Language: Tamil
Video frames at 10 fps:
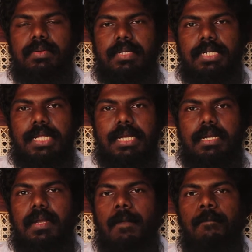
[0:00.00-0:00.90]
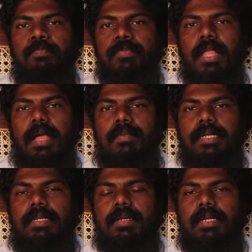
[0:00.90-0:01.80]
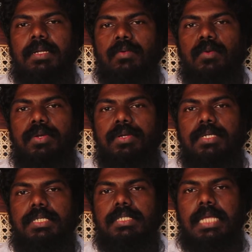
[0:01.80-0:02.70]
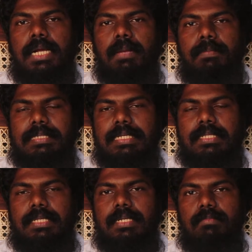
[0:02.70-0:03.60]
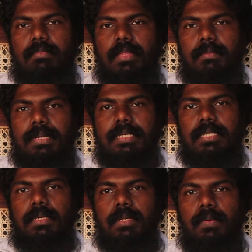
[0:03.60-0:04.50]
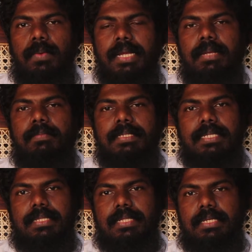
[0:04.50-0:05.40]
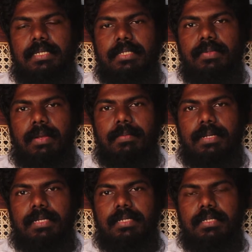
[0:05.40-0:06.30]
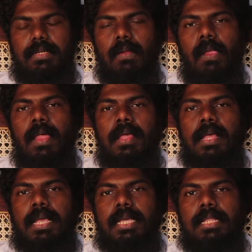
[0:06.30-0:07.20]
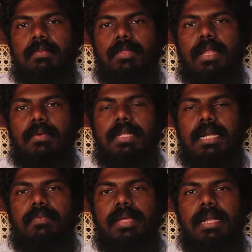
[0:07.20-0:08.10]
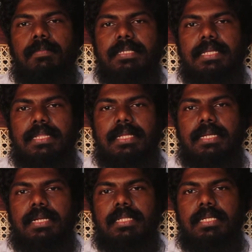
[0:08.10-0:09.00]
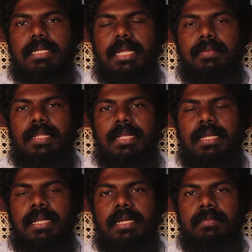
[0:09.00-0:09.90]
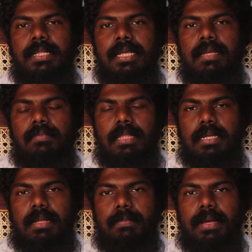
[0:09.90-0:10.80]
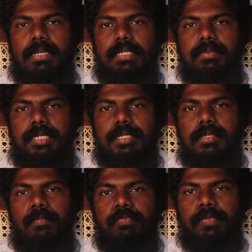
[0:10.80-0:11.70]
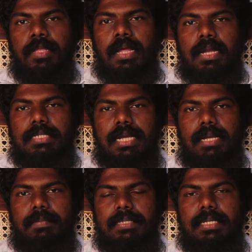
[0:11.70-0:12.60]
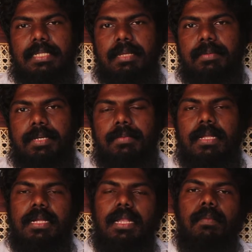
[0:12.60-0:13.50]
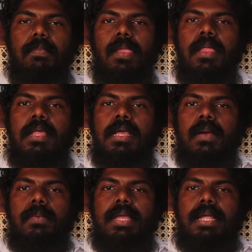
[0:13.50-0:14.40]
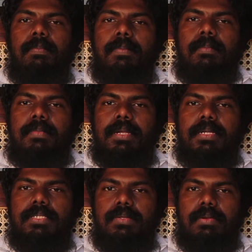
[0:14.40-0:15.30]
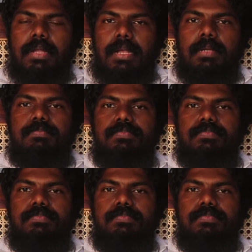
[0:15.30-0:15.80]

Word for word: கூறுகின்றார்கள் அவற்றில் ஒன்று சங்கல்ப சக்தி மற்றது விகல்ப சக்தி என்று சொல்லப்படுகின்றது இதில் முதலாவது நாங்கள் விகல்ப சக்தி என்பது என்பது என்ன என்பதை நாம் பார்த்துவிட்டு அசங்கல்ப சக்தியை பற்றி பார்க்கலாம் விகல்பம் என்று சொன்னால்